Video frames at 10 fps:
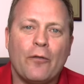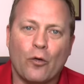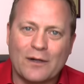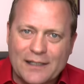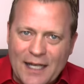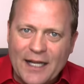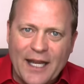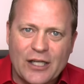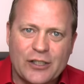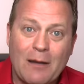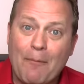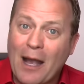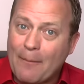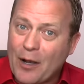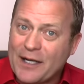Donc s'engager
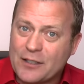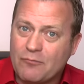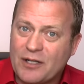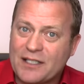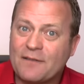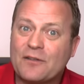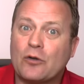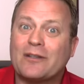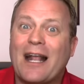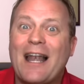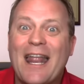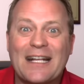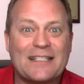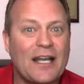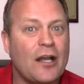par rapport à des objectifs qui sont à
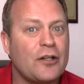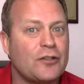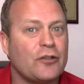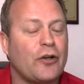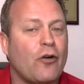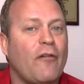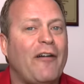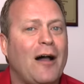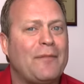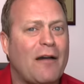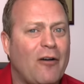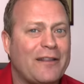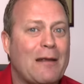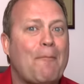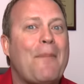l'extérieur de notre zone de confort, d'avoir
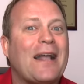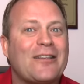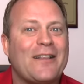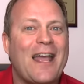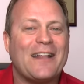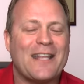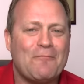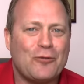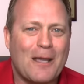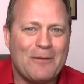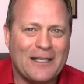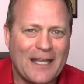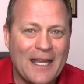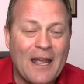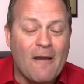des partenaires
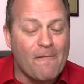d'imputabilité,